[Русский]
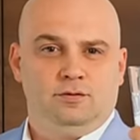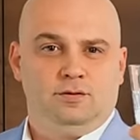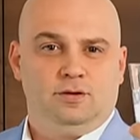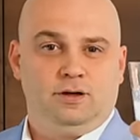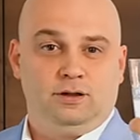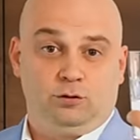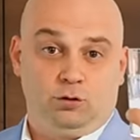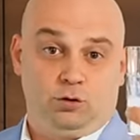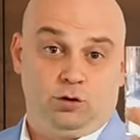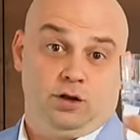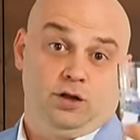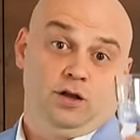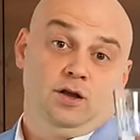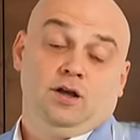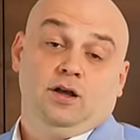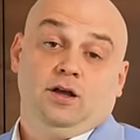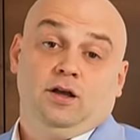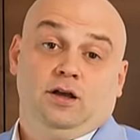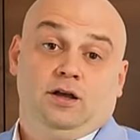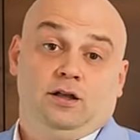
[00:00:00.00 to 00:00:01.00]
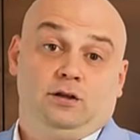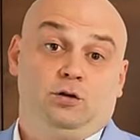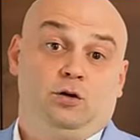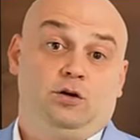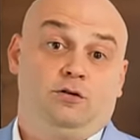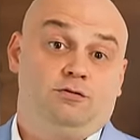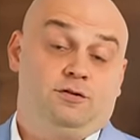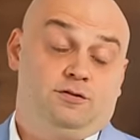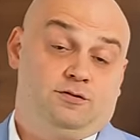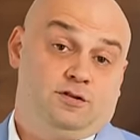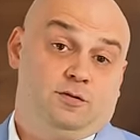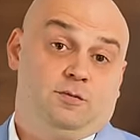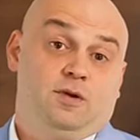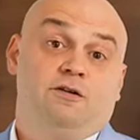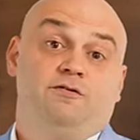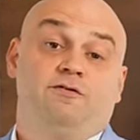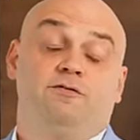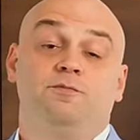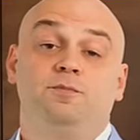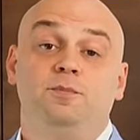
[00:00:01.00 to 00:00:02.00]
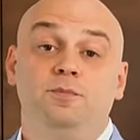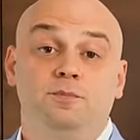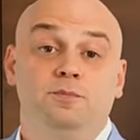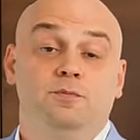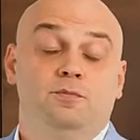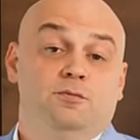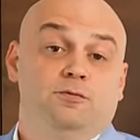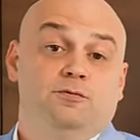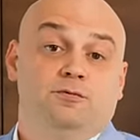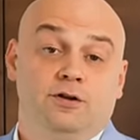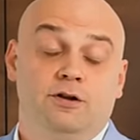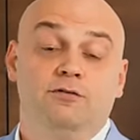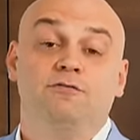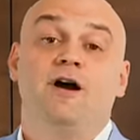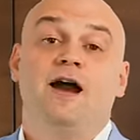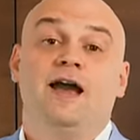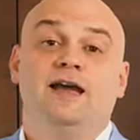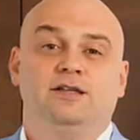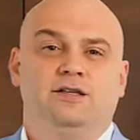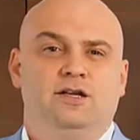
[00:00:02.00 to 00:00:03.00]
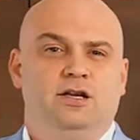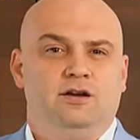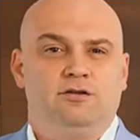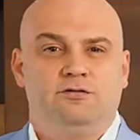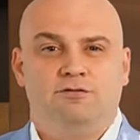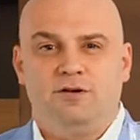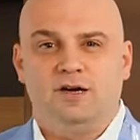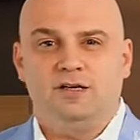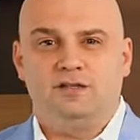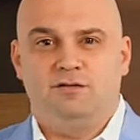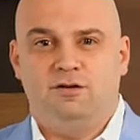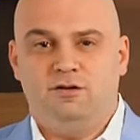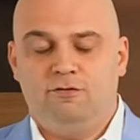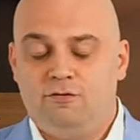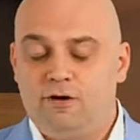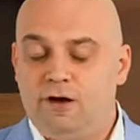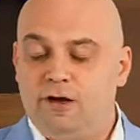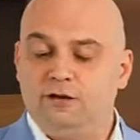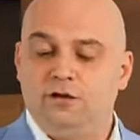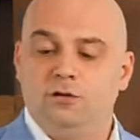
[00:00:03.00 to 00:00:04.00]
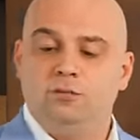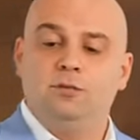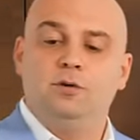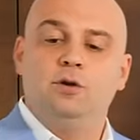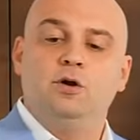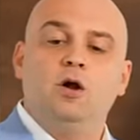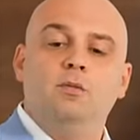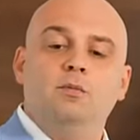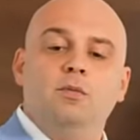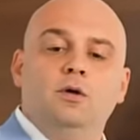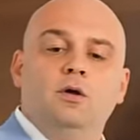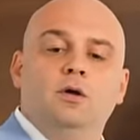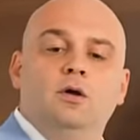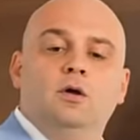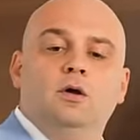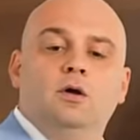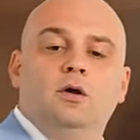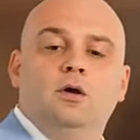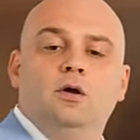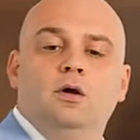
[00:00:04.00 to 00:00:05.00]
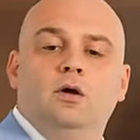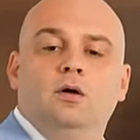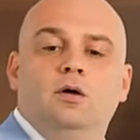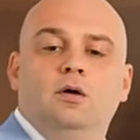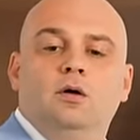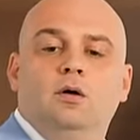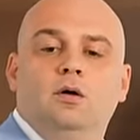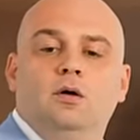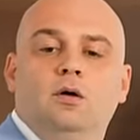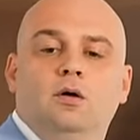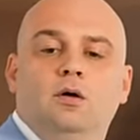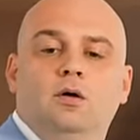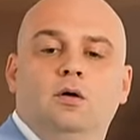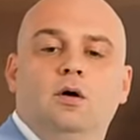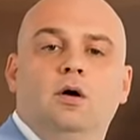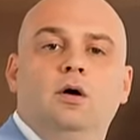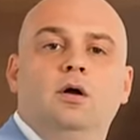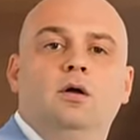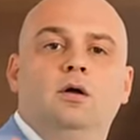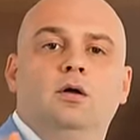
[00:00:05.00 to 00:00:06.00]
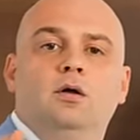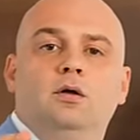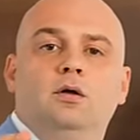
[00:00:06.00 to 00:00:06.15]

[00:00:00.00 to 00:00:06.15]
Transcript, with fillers: который, который вы в себя вливаете или в вас вливает. И мы берем. О,